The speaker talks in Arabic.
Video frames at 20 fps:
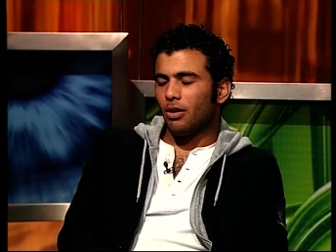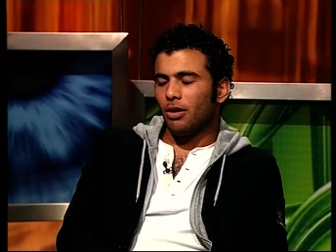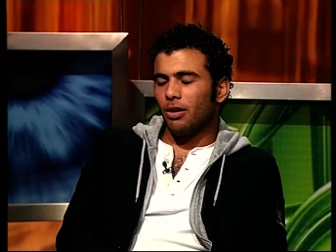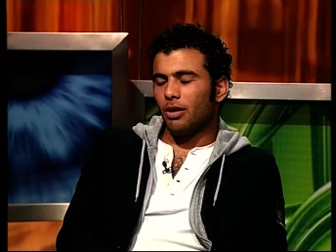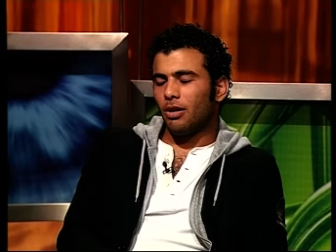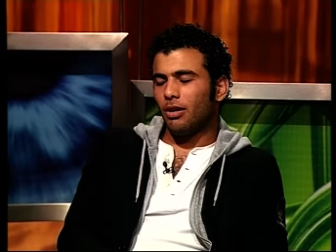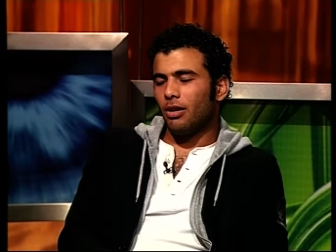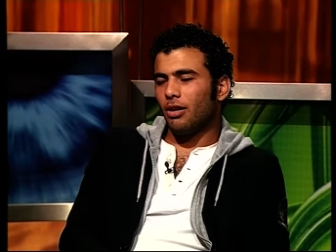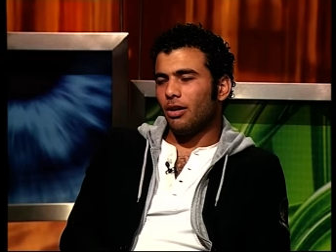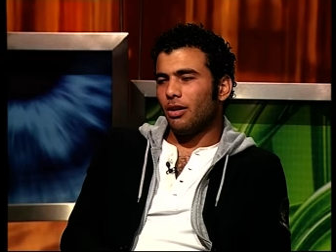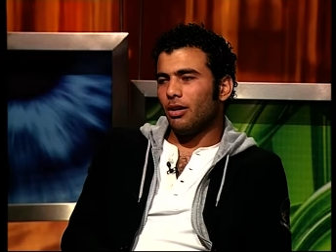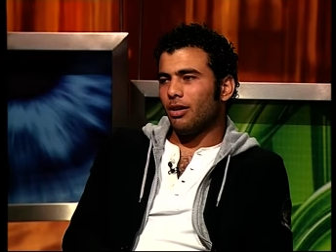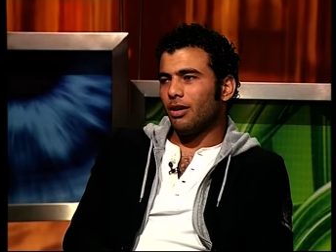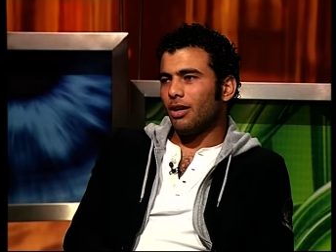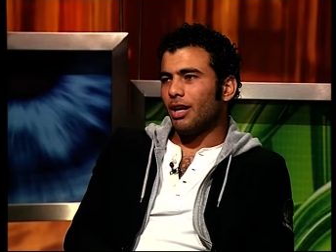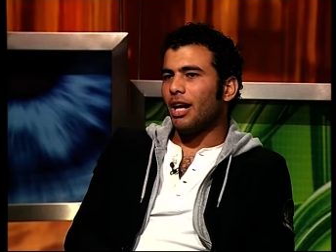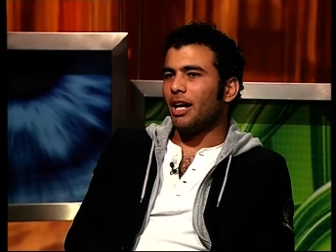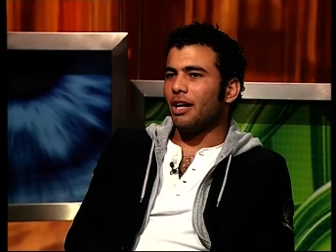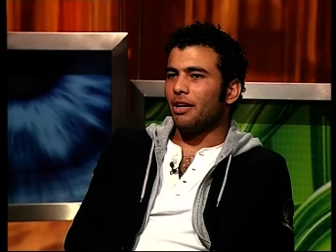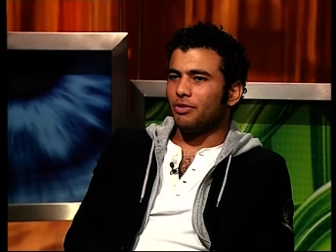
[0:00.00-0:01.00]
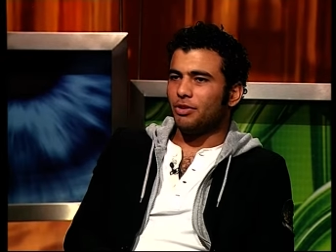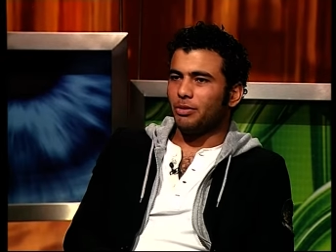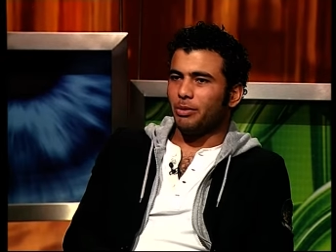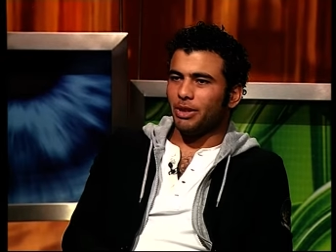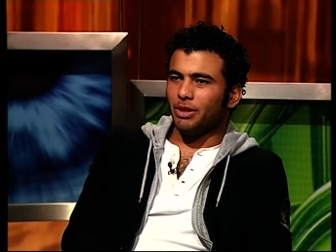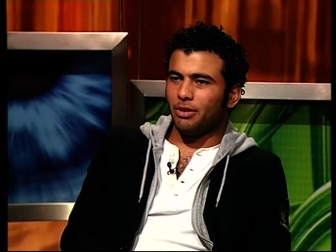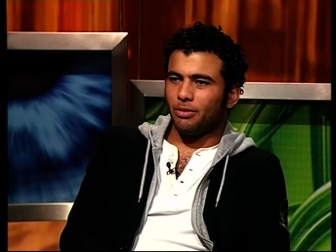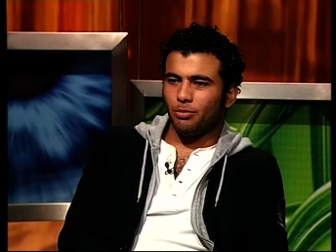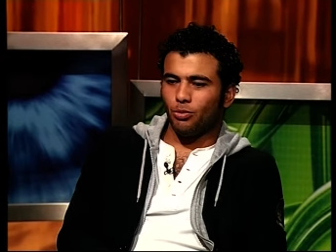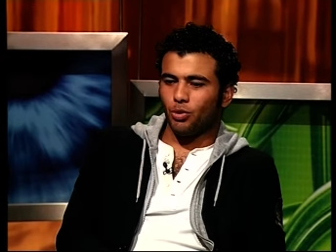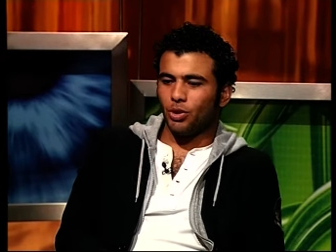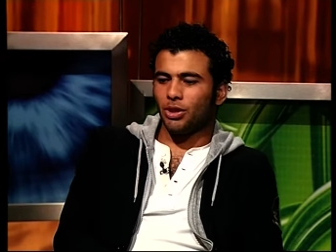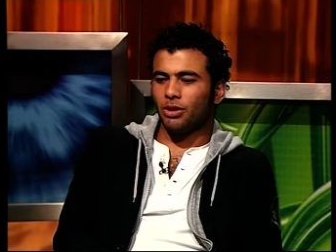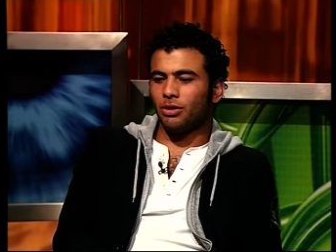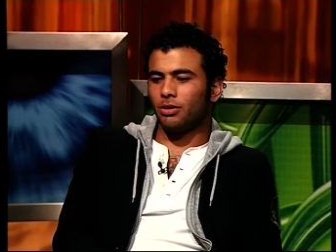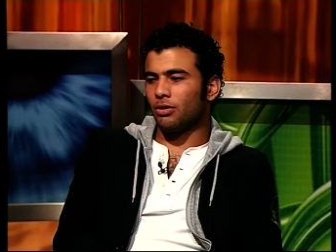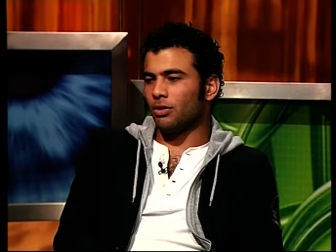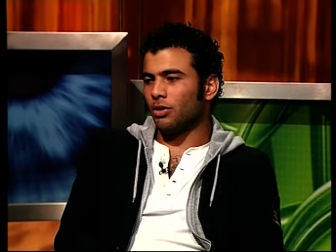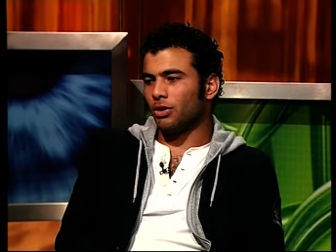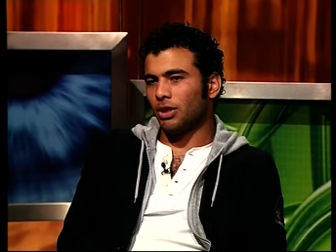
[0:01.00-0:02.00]
انا انا عن نفسي بحترم وجهه
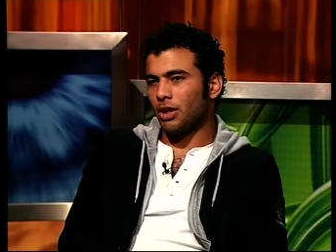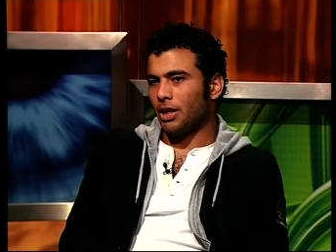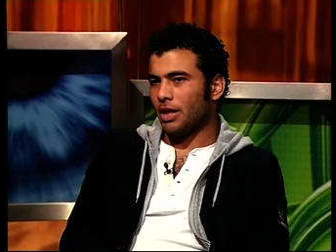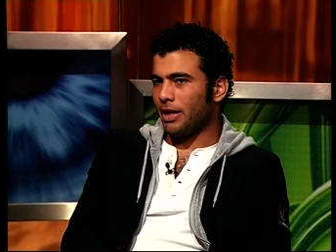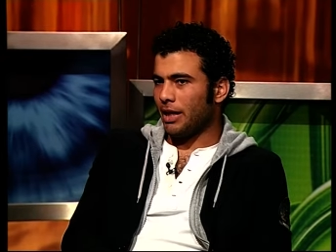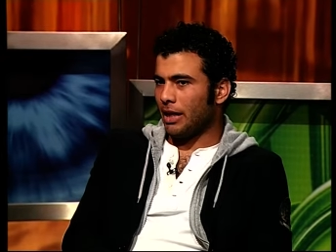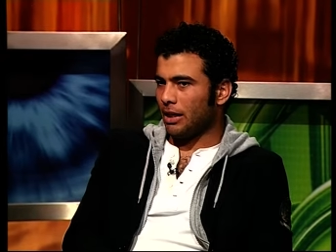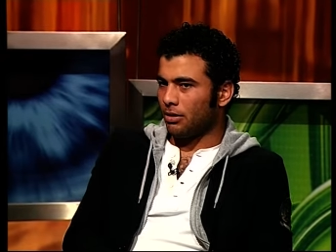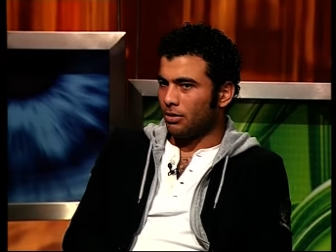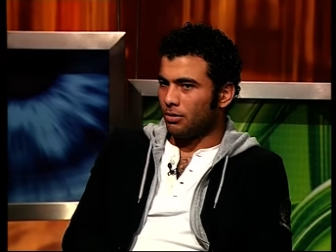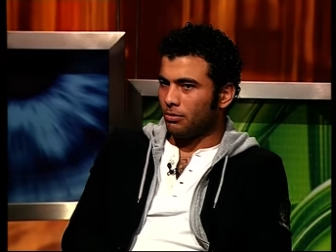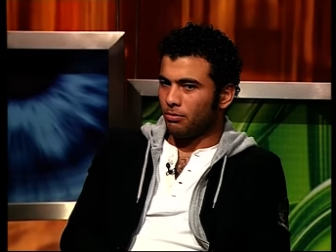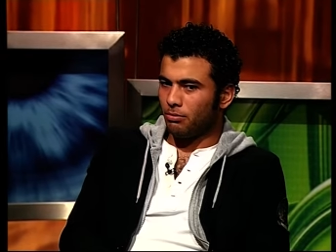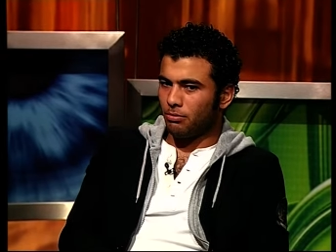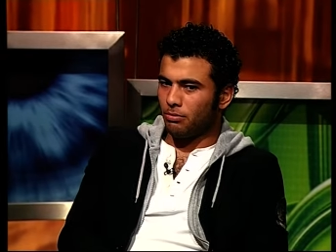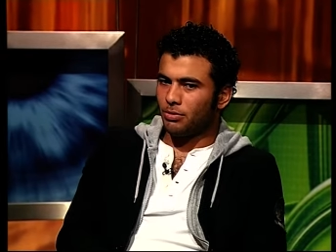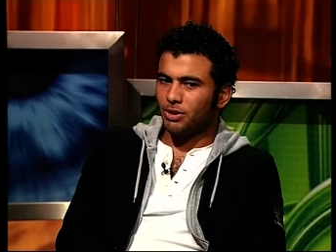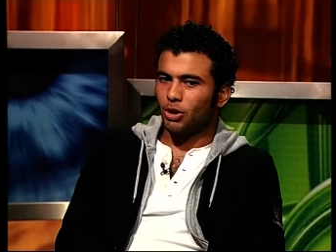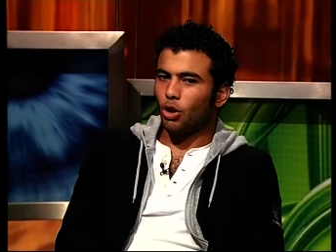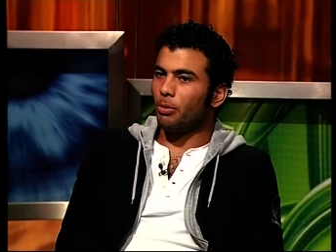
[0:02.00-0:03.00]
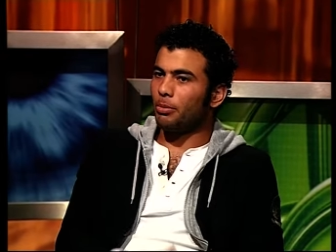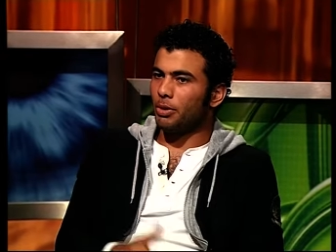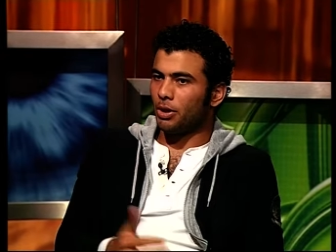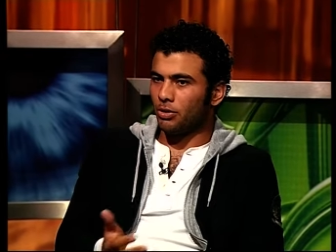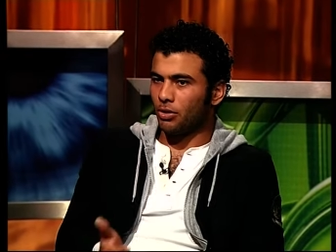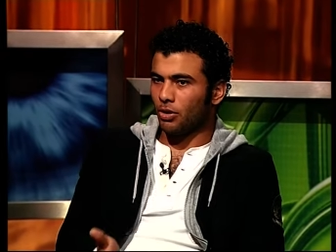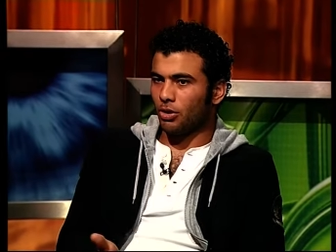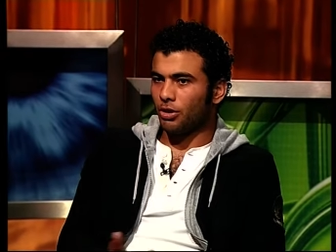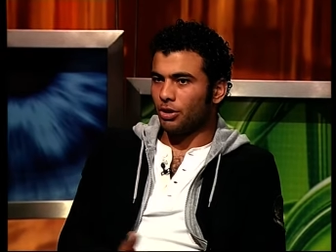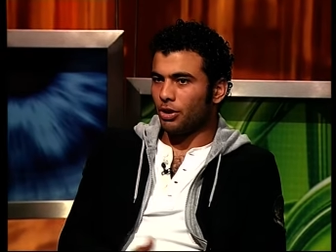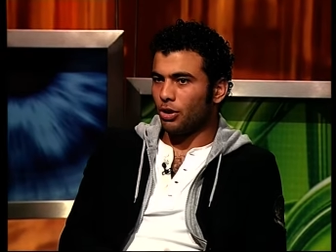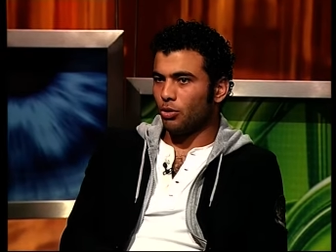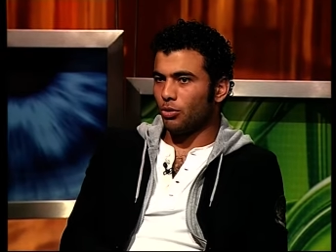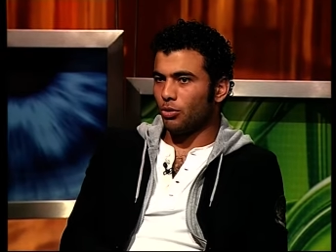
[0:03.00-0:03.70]
نظر اي حد سواء بينتقدني